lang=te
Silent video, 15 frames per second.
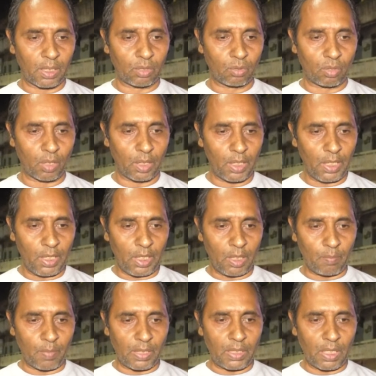వెళ్తున్నారు
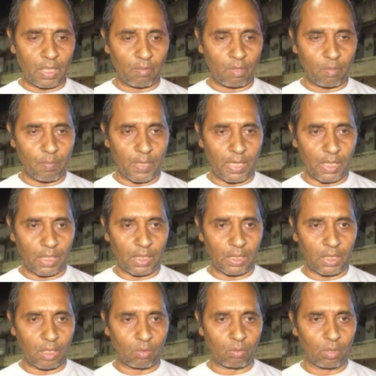ఈ మధ్యలో ఎవరు
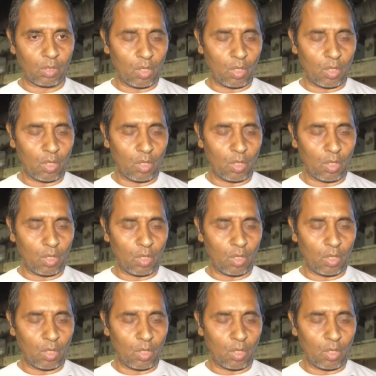వెళ్తారు